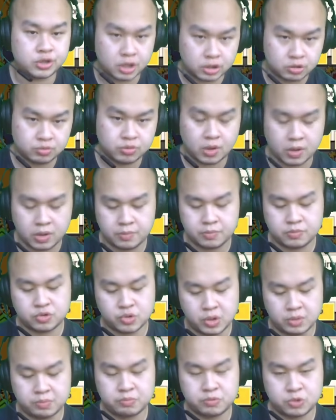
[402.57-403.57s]
satu sweep,
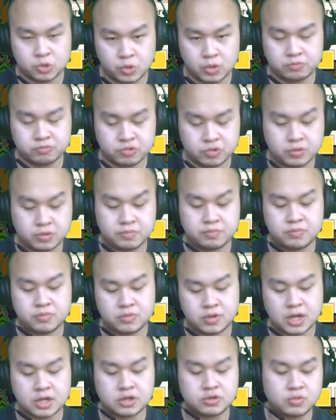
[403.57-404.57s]
sweep, sweep, sweep
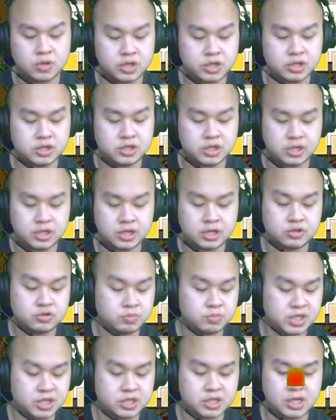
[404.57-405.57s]
langsung aja di sini
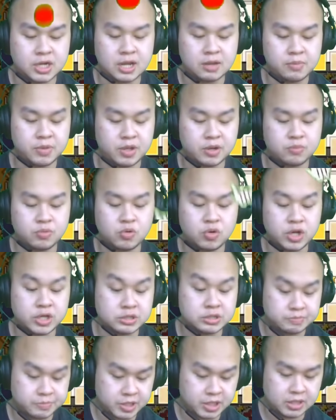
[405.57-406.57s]
langsung pencet silang biar mukulnya
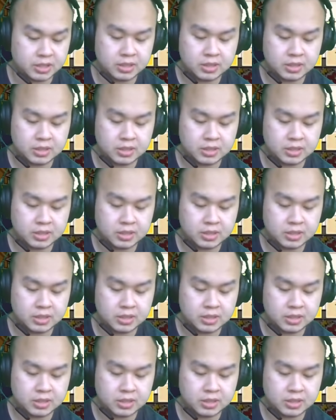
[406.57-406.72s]
cepet